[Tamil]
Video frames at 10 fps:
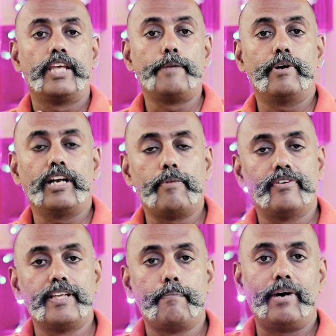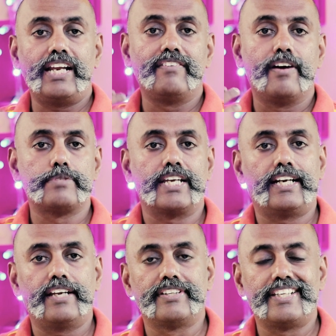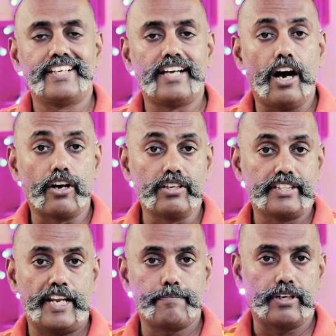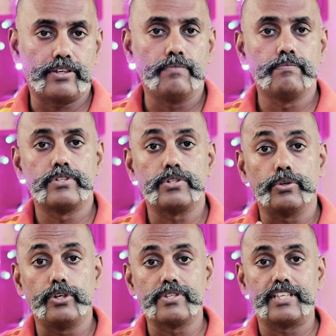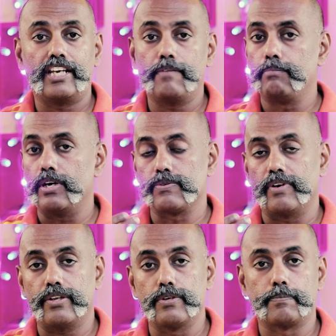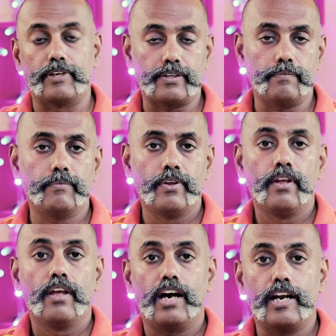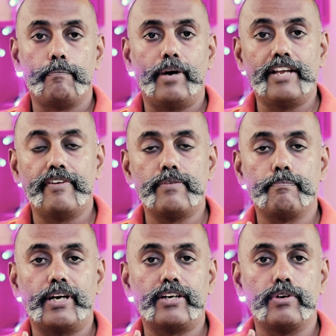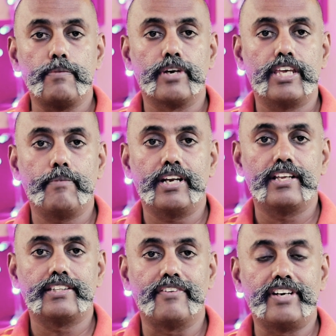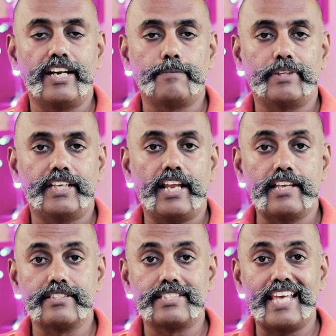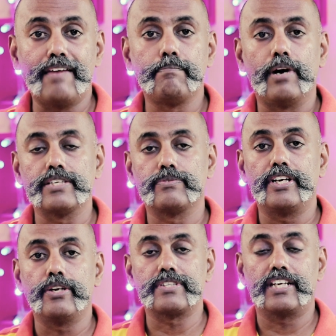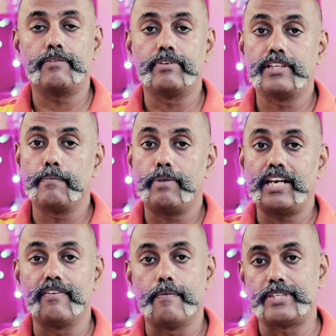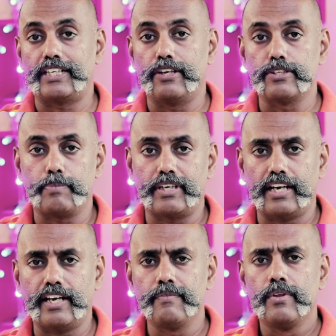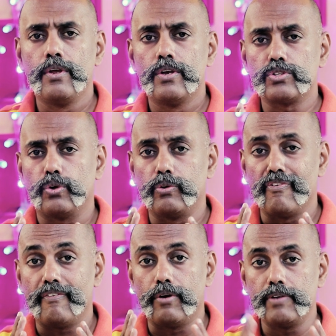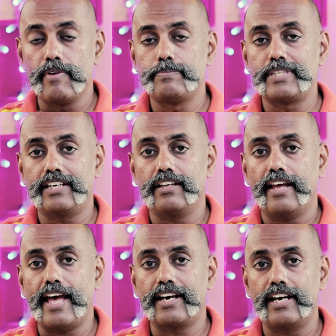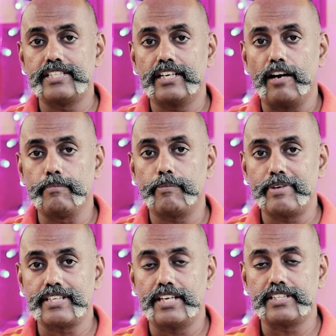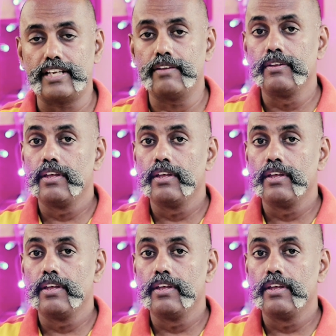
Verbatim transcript: இப்போ நம்ம வந்து பல வெப்சைட்டில் வந்து அக்கௌண்ட் கிரியேட் பண்ணுறோம் ஸோ யூஸ் அண்ட் நேம் பாஸ்வேர்ட் யூஸ் பண்ணுறோம் ஆனால் பல பேரும் பண்ணுற ஒரு முக்கியமான தவறு என்னென்னு பார்த்தீங்கன்னா சேம் பாஸ்வேர்ட் அண்ட் நேம் வந்து பல வெப்சைட்டில் யூஸ் பண்ணுறாங்க ஸோ ஒரு ஒரு வெப்சைட் ஹேக் ஆச்சு காம்ப்ரமைஸ் ஆயிடுச்சுன்னா